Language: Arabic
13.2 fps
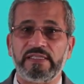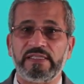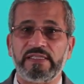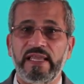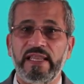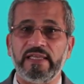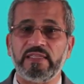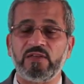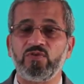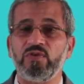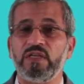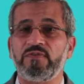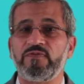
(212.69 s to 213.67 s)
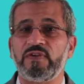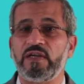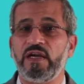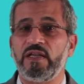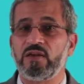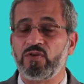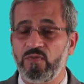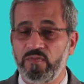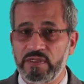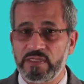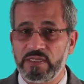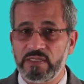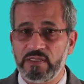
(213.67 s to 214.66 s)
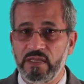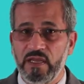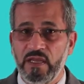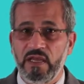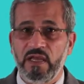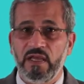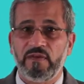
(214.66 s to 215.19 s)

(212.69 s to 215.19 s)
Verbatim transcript: الثلاثة دولت في الكالر كومبيزيت